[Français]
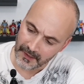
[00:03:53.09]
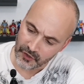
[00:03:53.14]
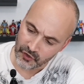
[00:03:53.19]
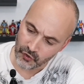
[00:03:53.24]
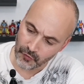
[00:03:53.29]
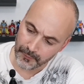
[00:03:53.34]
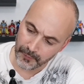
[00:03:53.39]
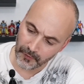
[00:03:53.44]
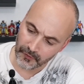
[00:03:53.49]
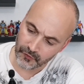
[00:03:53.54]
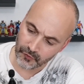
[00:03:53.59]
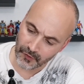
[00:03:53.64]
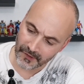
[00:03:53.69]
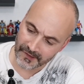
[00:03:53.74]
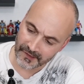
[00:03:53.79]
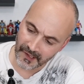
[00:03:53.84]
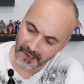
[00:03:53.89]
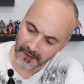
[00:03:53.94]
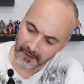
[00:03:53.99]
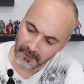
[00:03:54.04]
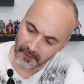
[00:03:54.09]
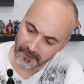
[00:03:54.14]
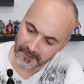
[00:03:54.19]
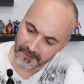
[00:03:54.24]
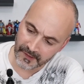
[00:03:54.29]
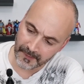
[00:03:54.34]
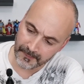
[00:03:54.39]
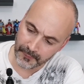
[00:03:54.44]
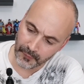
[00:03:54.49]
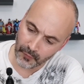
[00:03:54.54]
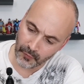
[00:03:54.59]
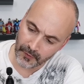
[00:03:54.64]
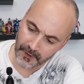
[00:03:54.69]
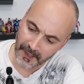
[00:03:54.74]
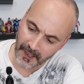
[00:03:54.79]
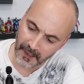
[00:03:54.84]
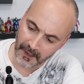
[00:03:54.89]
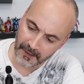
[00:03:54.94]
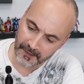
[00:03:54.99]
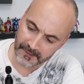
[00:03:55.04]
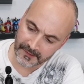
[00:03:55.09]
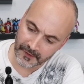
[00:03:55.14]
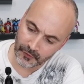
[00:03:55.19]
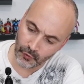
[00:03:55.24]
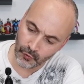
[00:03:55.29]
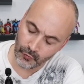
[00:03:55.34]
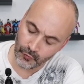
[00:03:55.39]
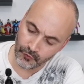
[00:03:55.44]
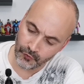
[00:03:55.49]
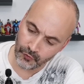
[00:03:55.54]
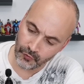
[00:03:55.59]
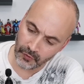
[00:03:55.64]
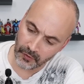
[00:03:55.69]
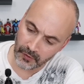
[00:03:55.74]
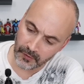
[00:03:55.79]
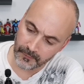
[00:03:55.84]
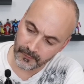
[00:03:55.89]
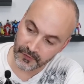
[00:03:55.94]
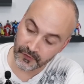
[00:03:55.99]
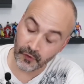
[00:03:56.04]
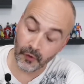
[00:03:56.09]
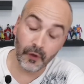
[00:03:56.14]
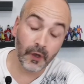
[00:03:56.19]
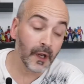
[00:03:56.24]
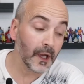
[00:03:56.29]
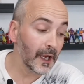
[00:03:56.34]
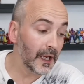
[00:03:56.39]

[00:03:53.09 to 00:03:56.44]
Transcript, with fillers: Je pense que ça, euh, c'est un peu, il y a, c'est de l'usure, puisque